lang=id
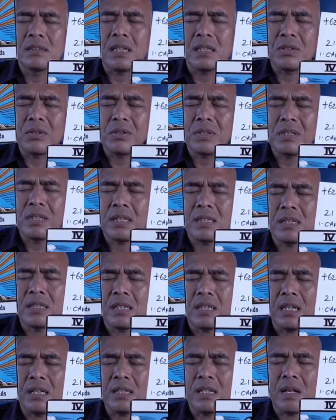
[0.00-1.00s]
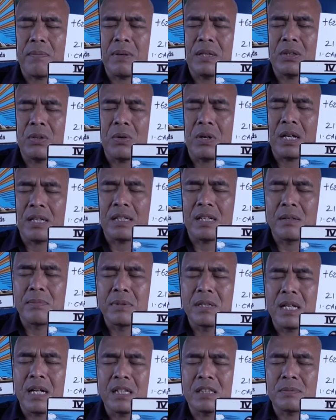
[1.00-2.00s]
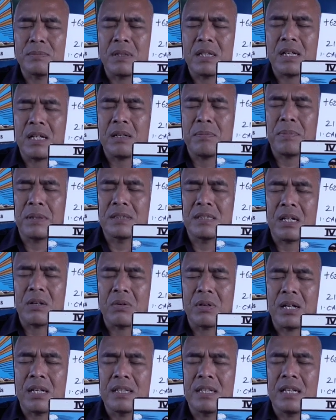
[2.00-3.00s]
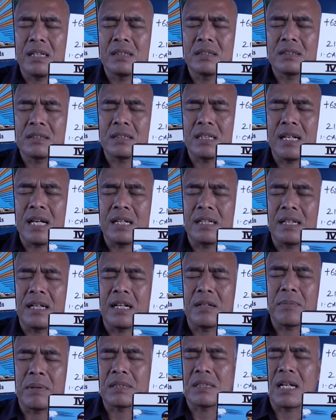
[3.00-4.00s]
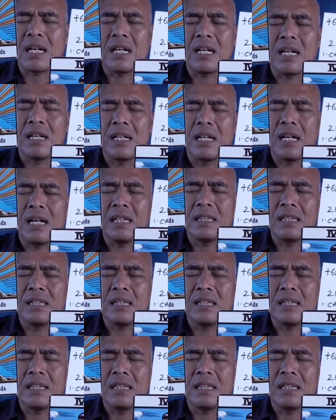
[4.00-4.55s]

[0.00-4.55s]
Satu titik didatangi delapan tongkat dalam bidang asmara, banyak orang yang senang dengan pasangan Anda.